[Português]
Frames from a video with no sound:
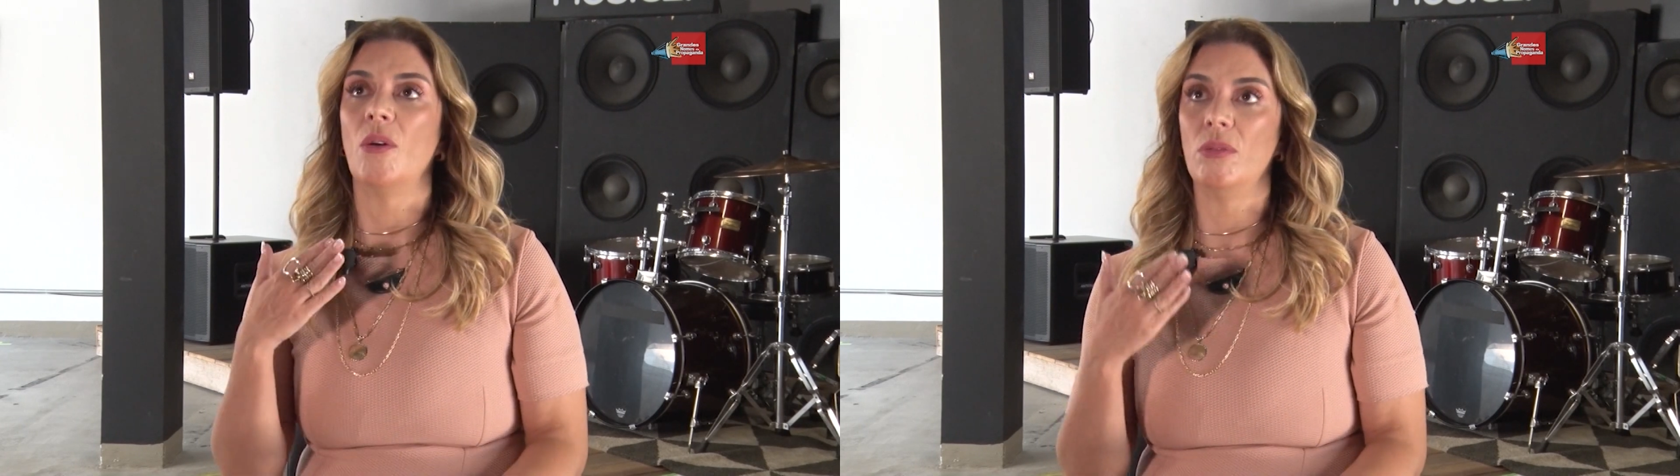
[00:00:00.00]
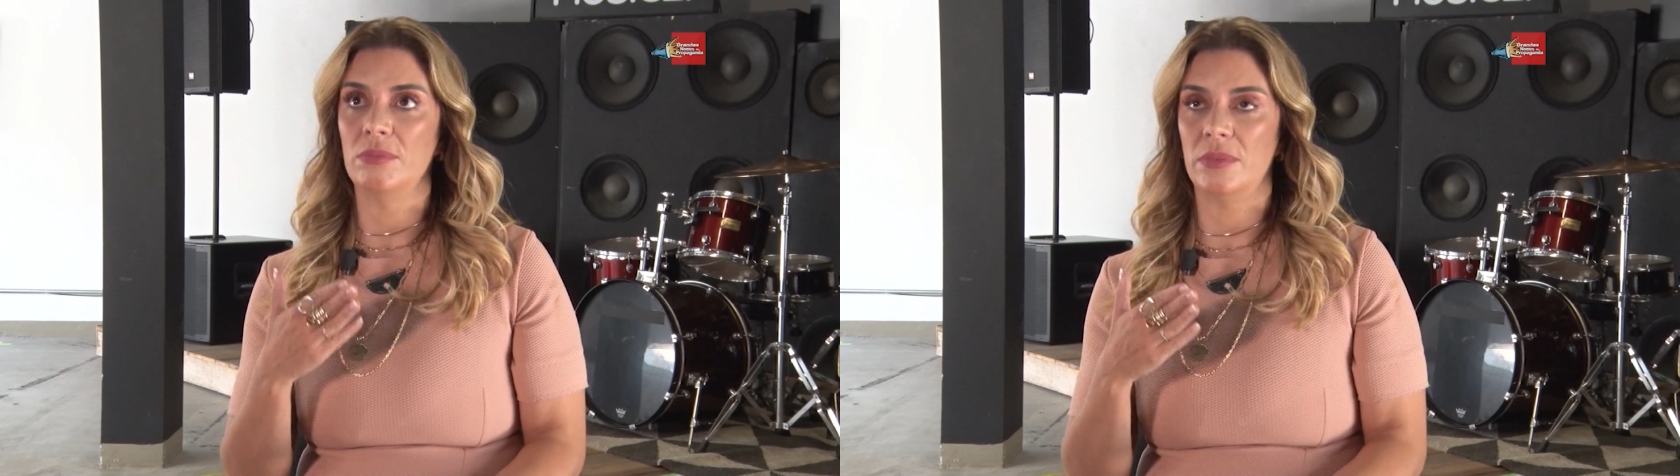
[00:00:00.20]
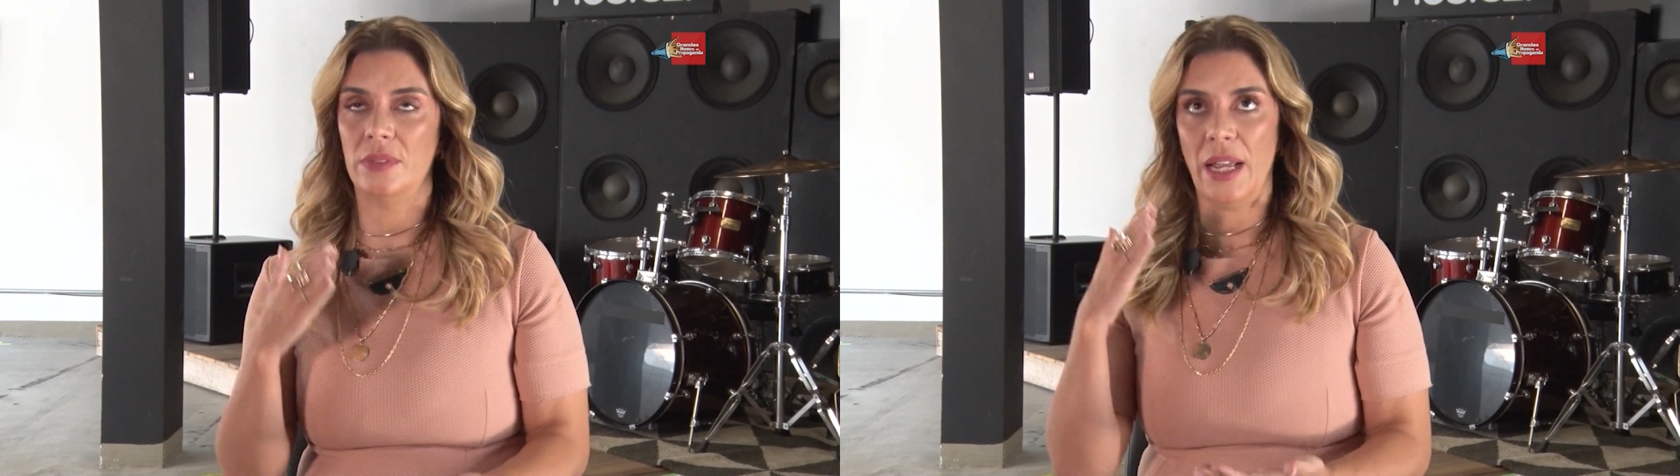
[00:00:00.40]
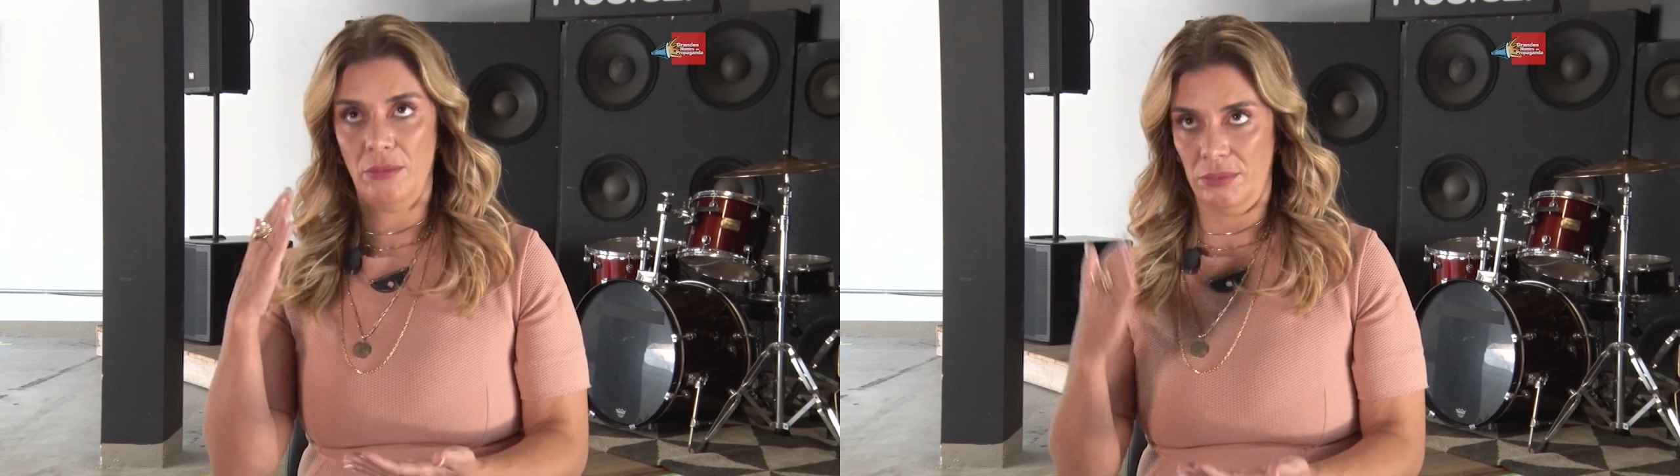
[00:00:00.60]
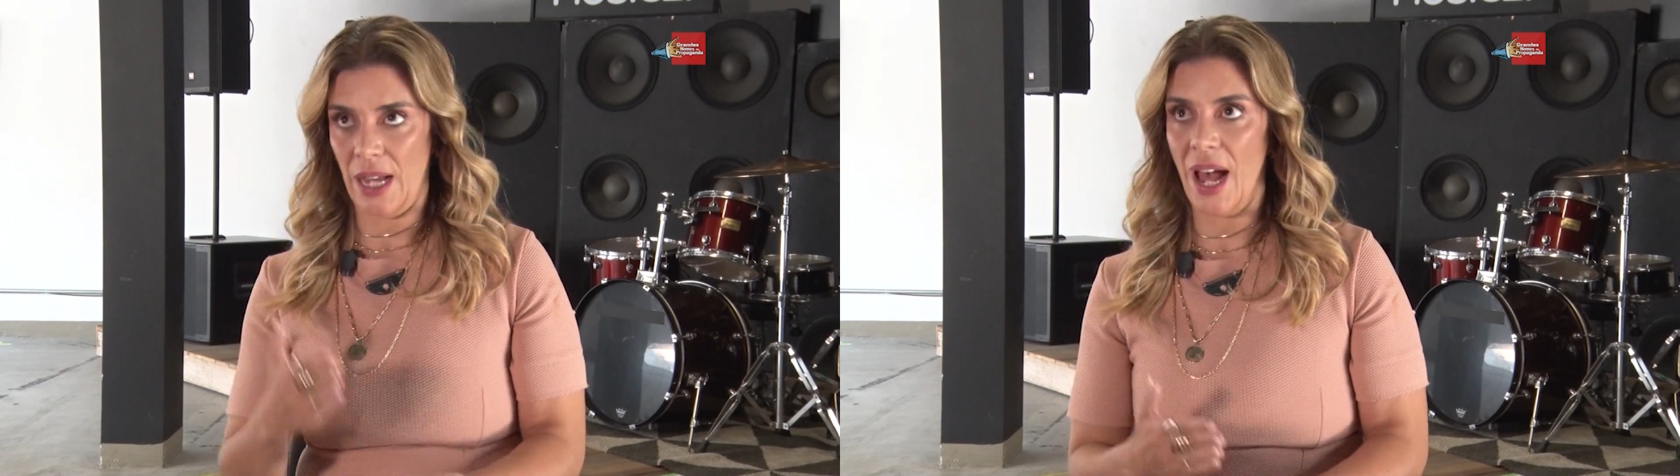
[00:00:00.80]
um, tem
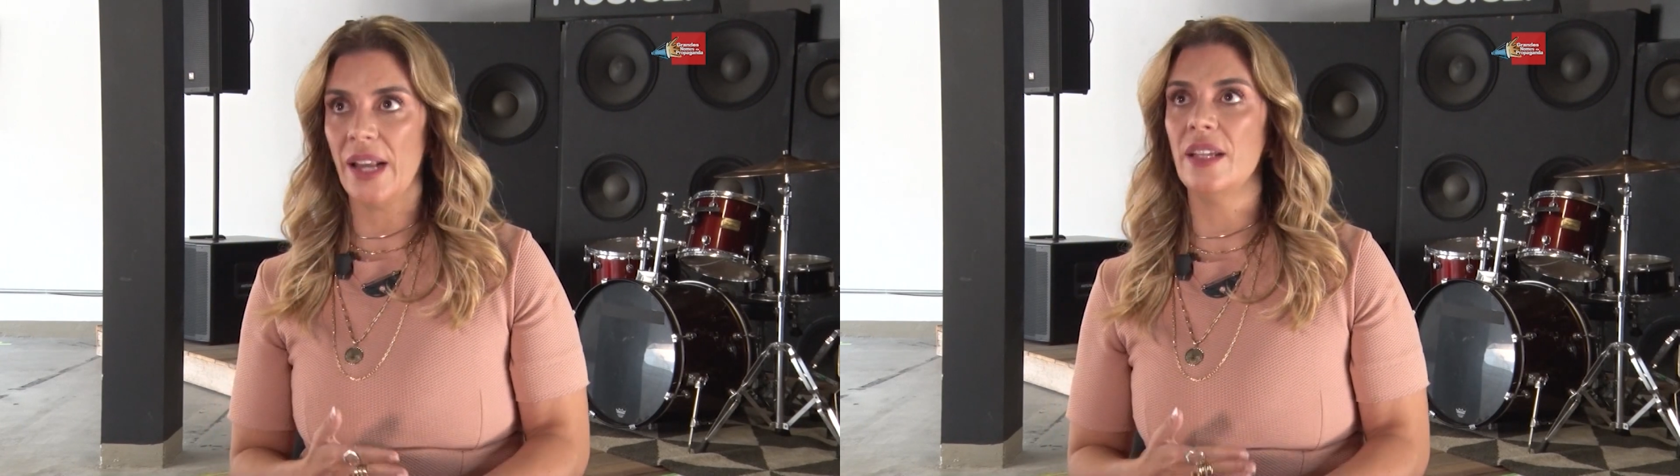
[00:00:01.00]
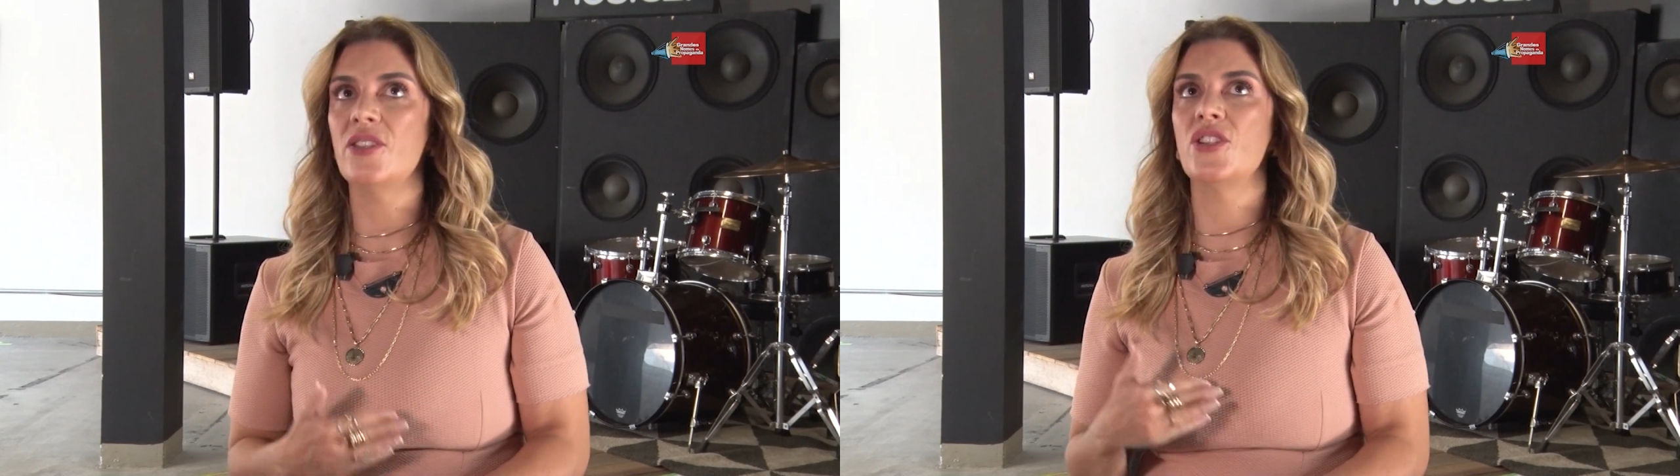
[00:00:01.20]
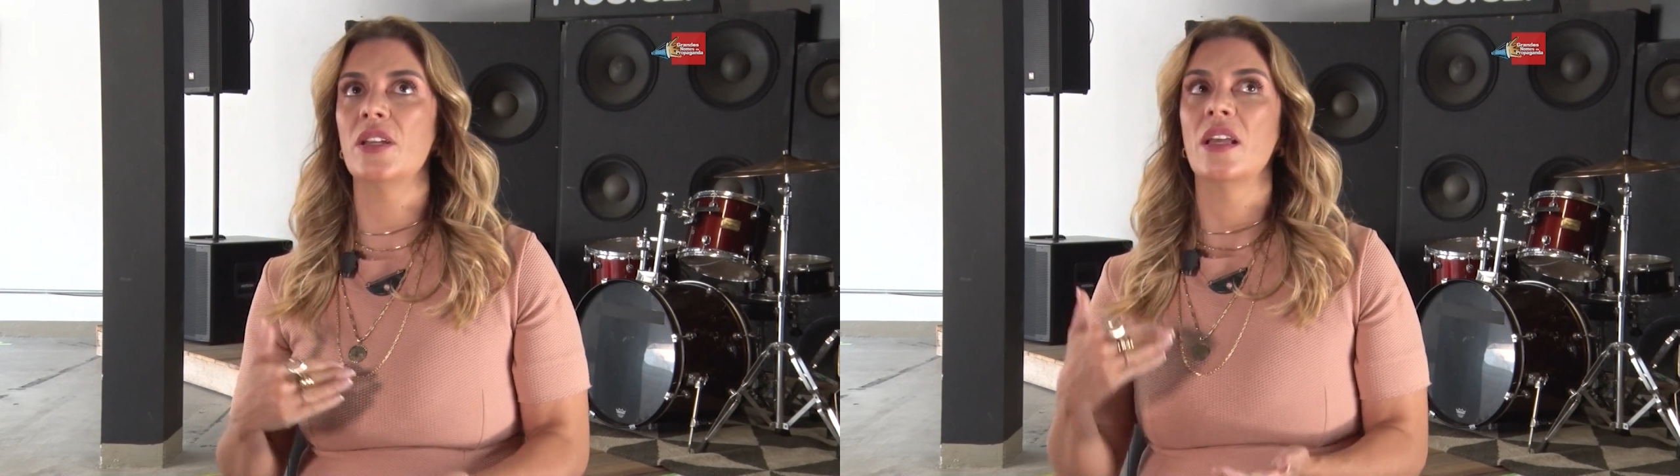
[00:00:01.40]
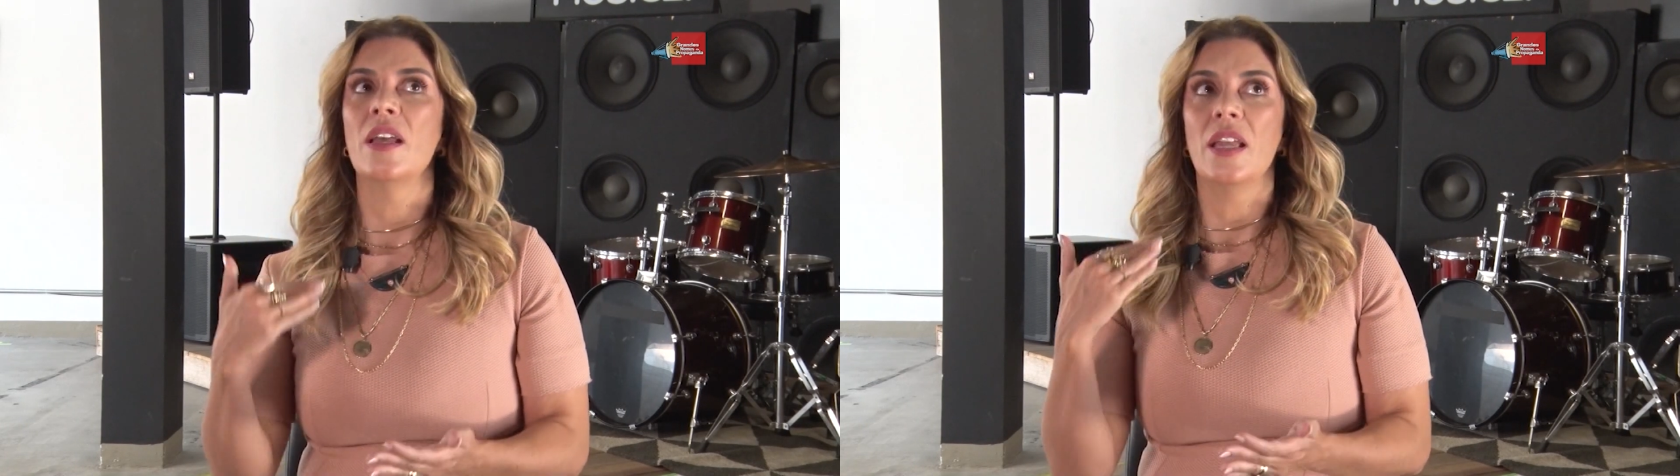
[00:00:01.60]
um target